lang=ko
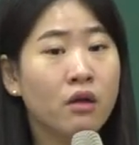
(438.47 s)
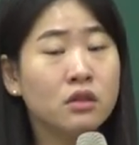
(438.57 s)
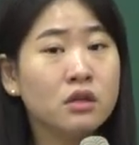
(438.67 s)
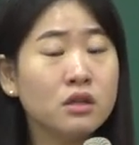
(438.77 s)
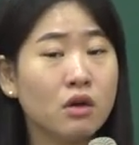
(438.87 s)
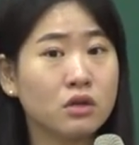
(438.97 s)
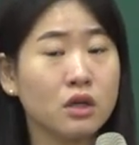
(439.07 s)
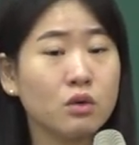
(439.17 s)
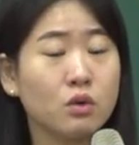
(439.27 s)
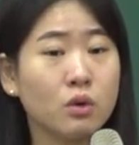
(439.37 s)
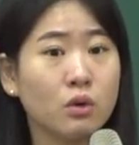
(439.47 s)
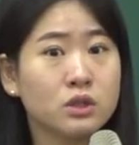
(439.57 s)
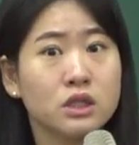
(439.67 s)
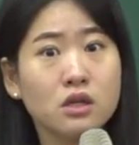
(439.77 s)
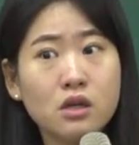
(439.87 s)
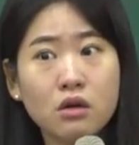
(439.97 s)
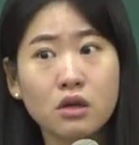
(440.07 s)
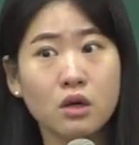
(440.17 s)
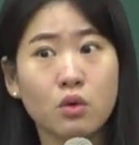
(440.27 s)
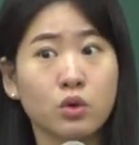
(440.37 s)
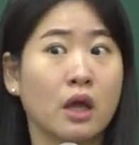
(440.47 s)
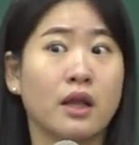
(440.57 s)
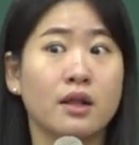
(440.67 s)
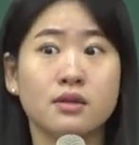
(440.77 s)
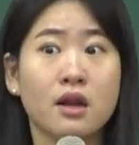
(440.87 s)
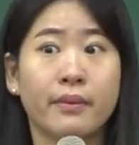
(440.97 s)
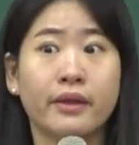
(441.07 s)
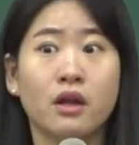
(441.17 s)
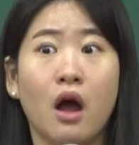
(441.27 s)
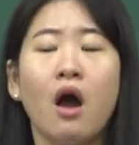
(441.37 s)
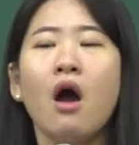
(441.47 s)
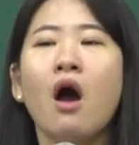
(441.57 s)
능력이 있고 실력이 있고 대단한 사람이 아니라